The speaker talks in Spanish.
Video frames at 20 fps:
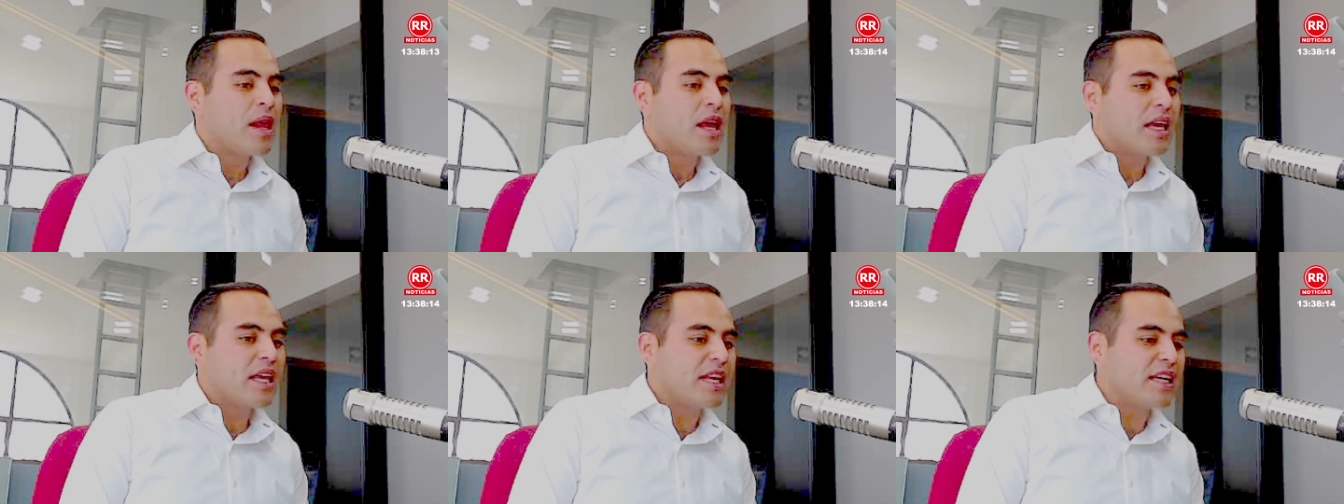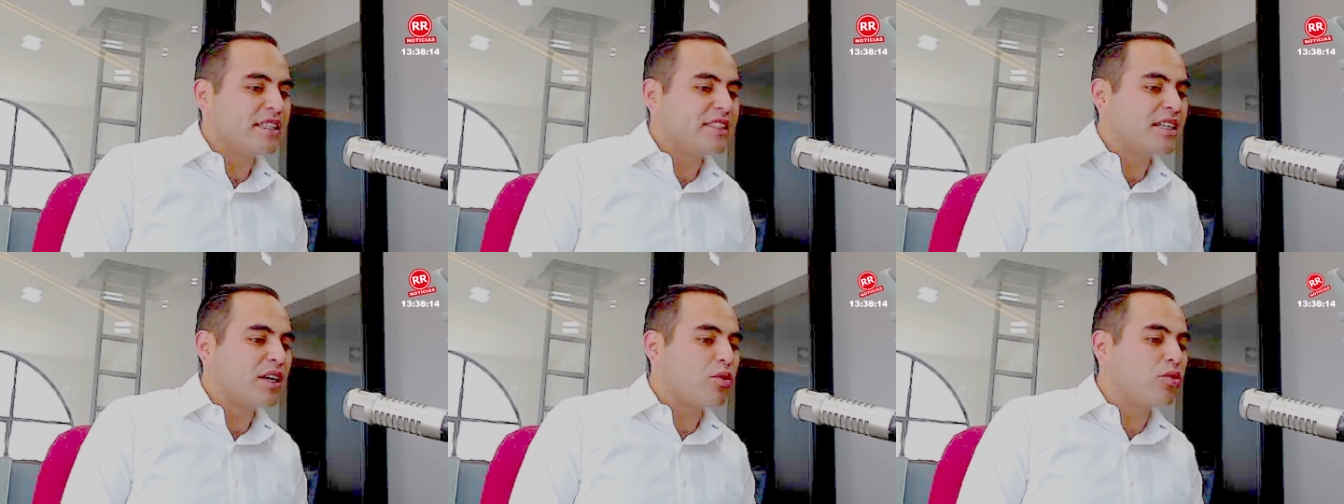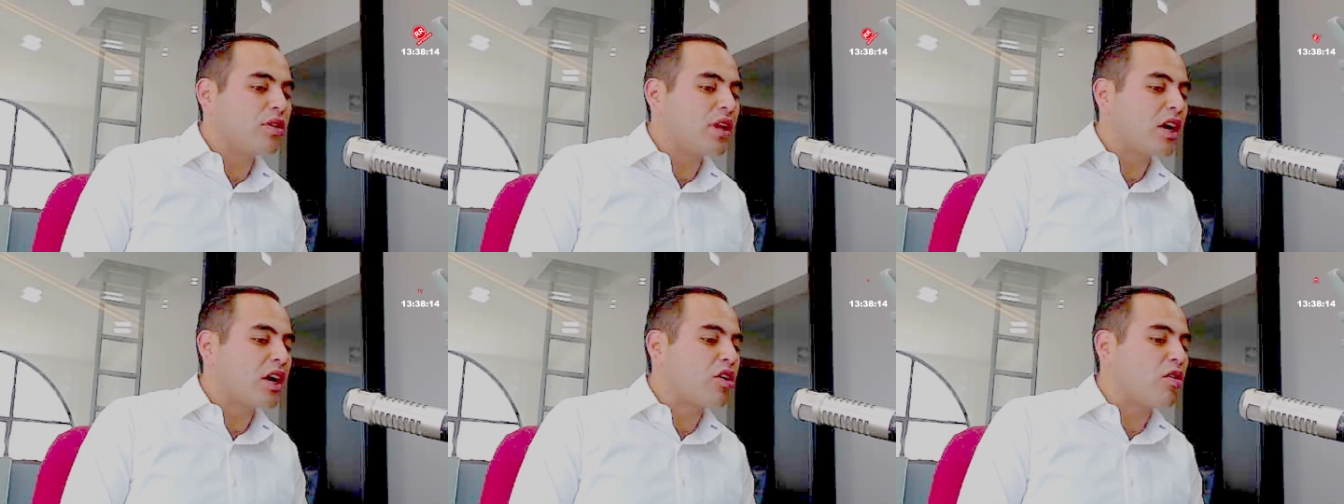Y en
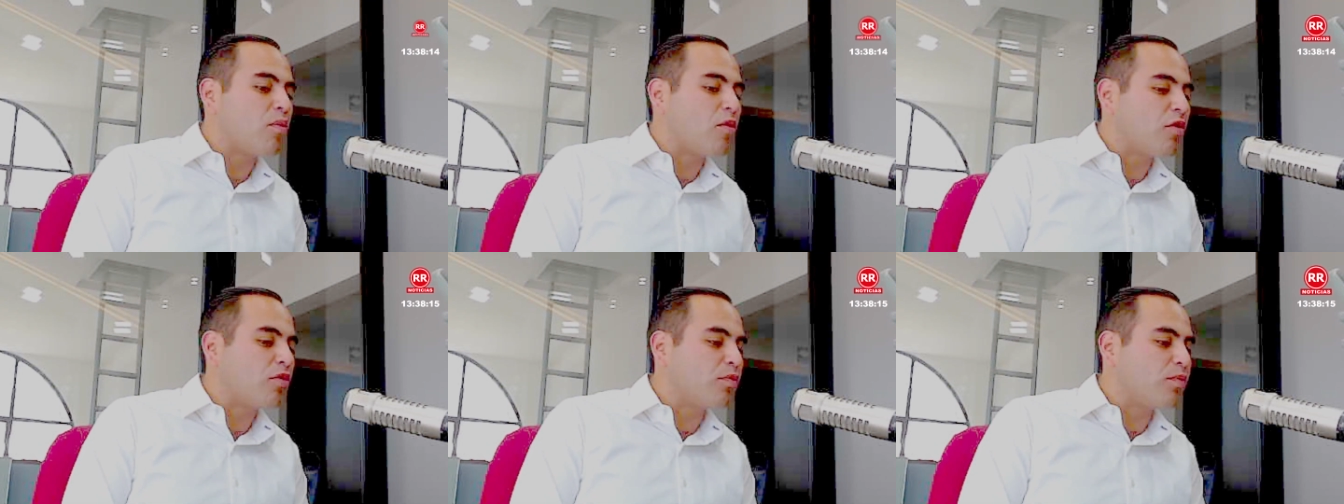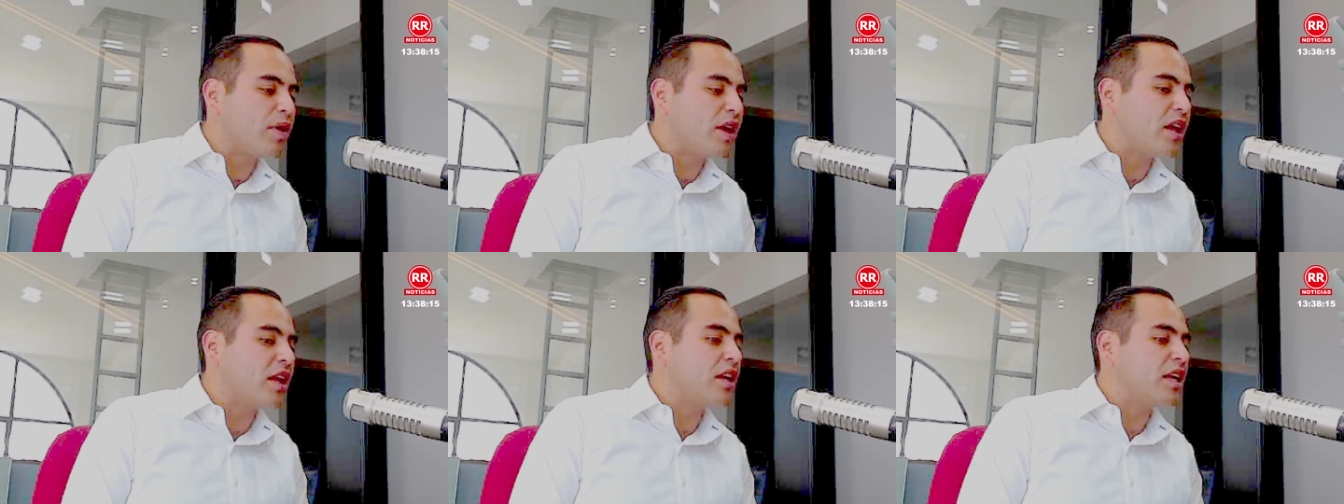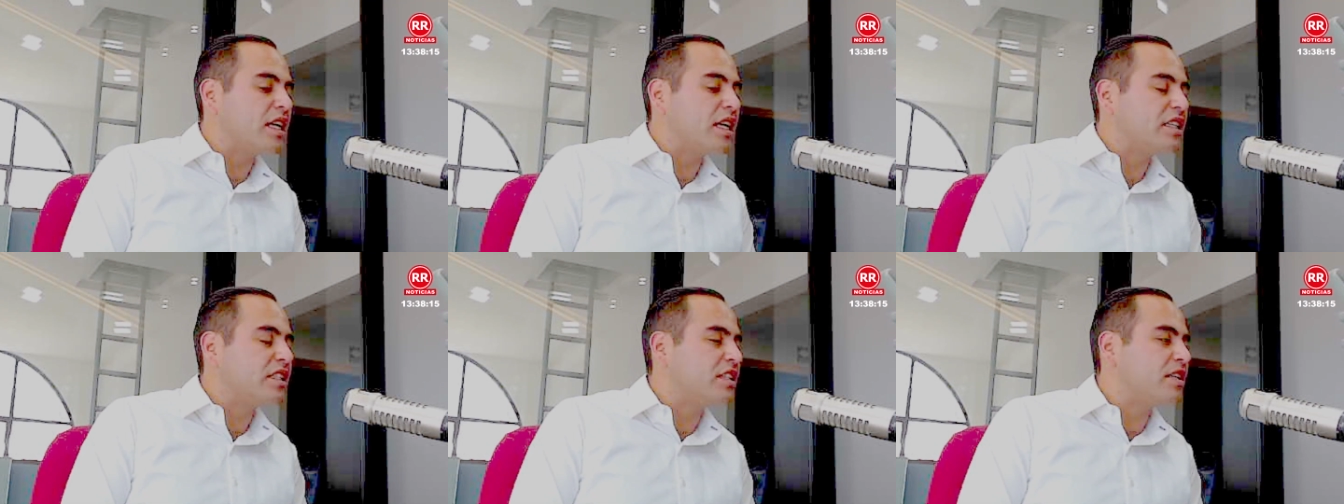segunda, como bien
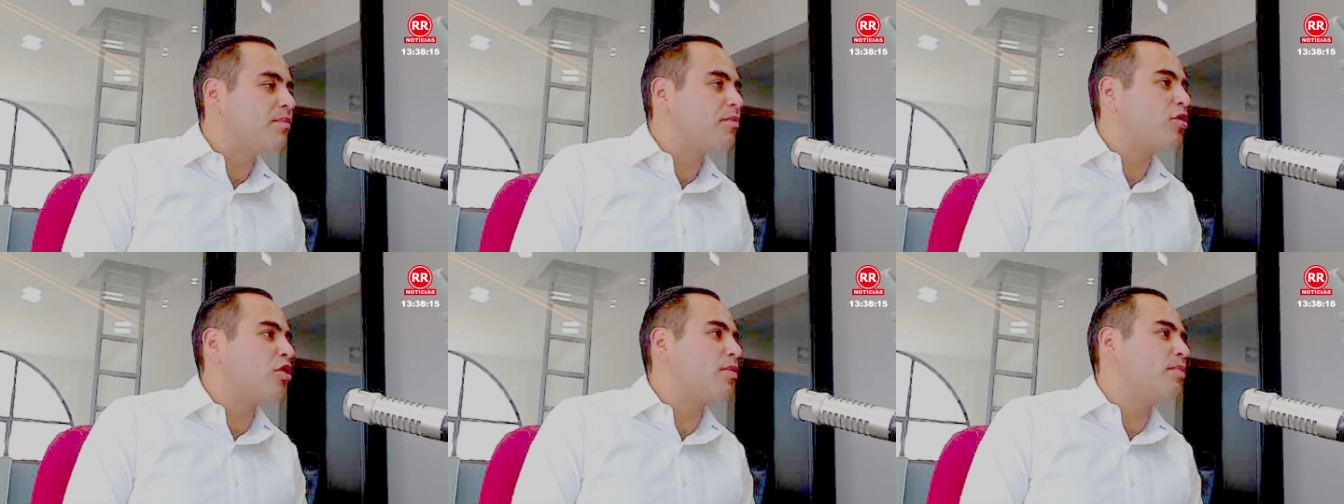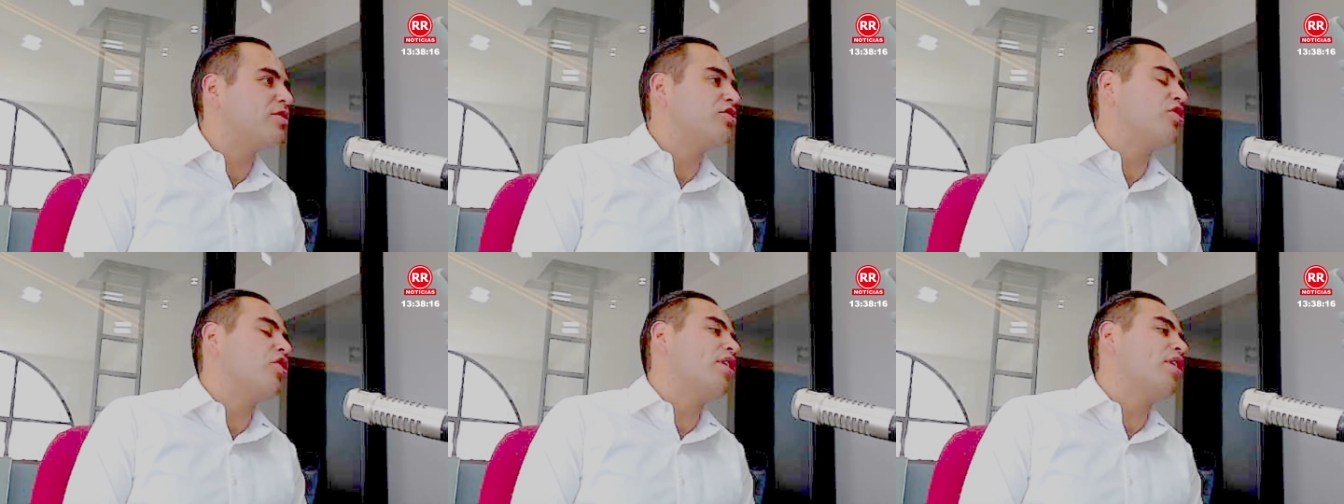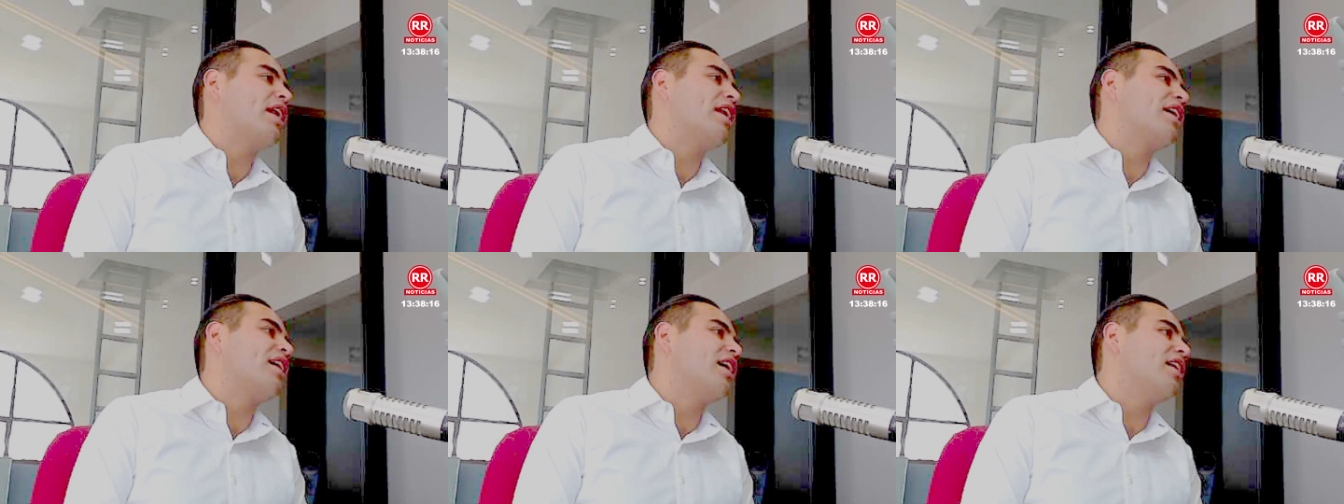y siempre lo ha mencionado el
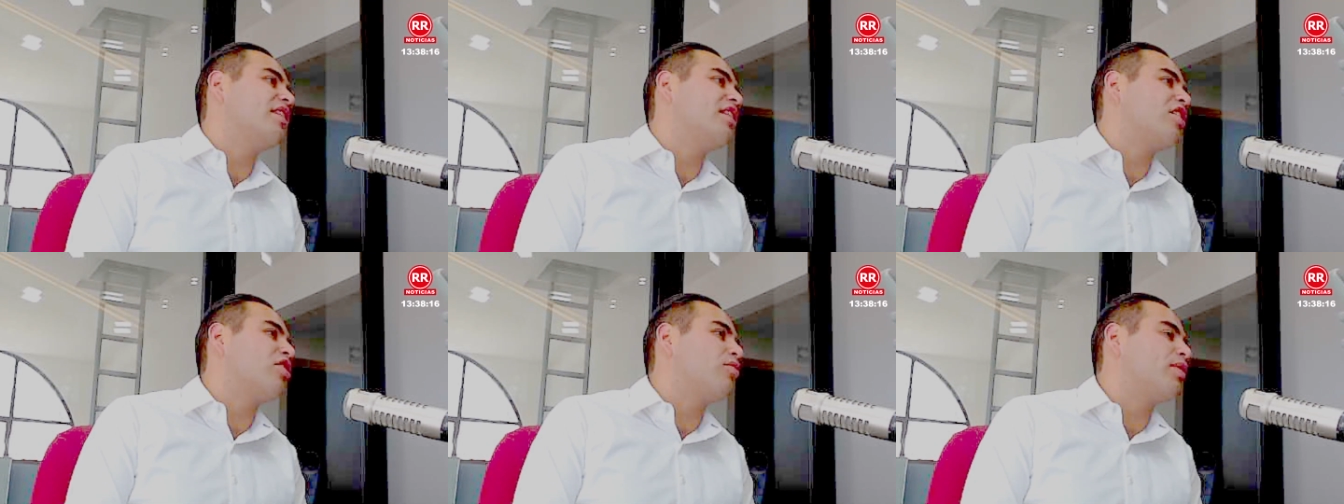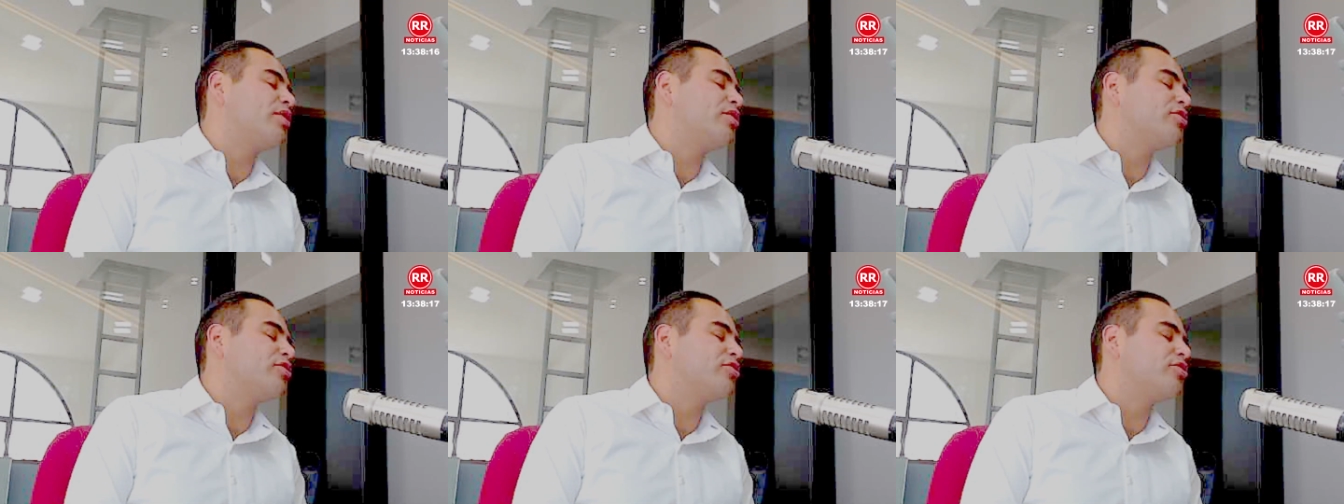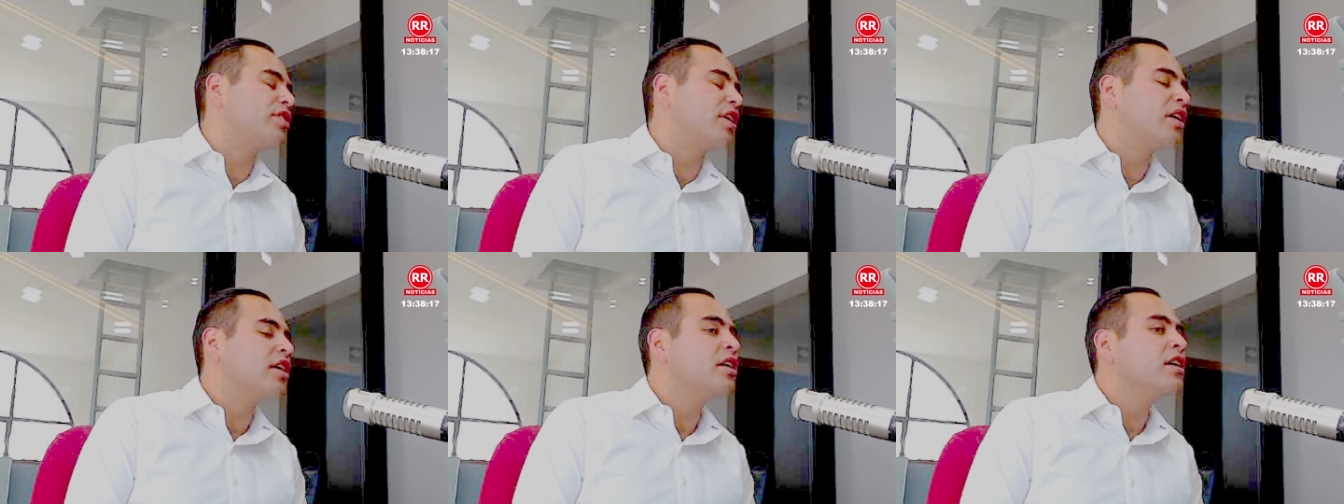alcalde Roberto
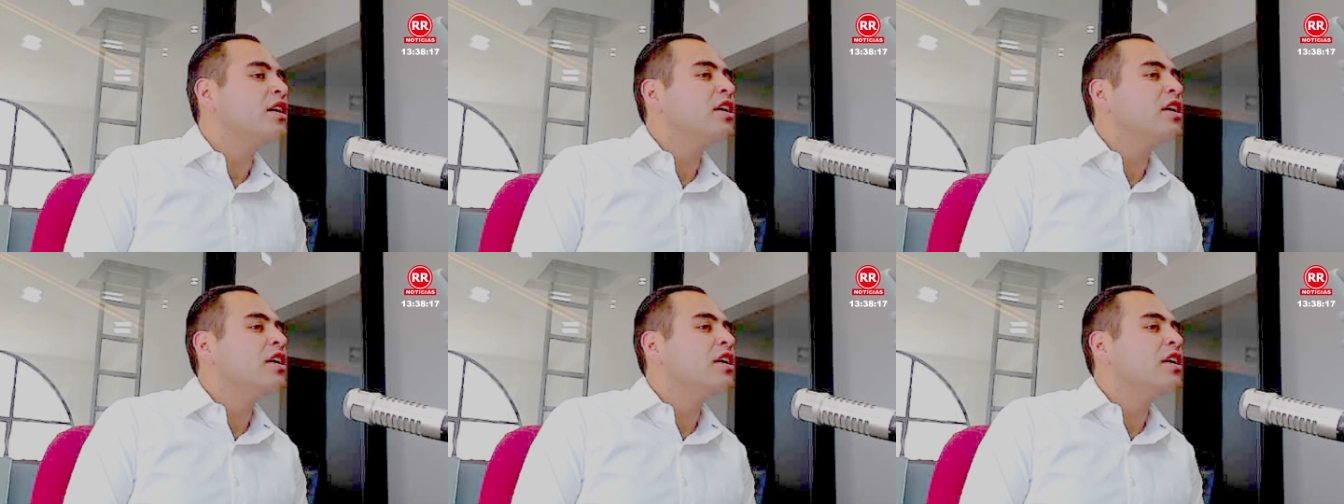Sosa,